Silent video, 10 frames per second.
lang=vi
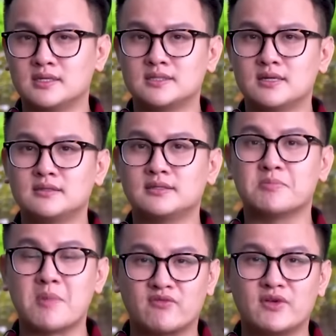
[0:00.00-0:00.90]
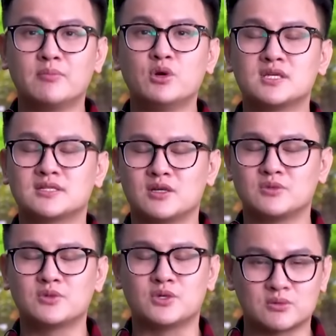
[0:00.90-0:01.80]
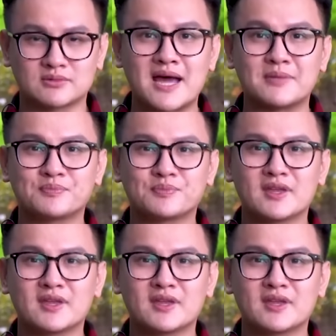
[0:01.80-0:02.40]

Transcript: xướng để bảo vệ môi trường sống của chúng ta.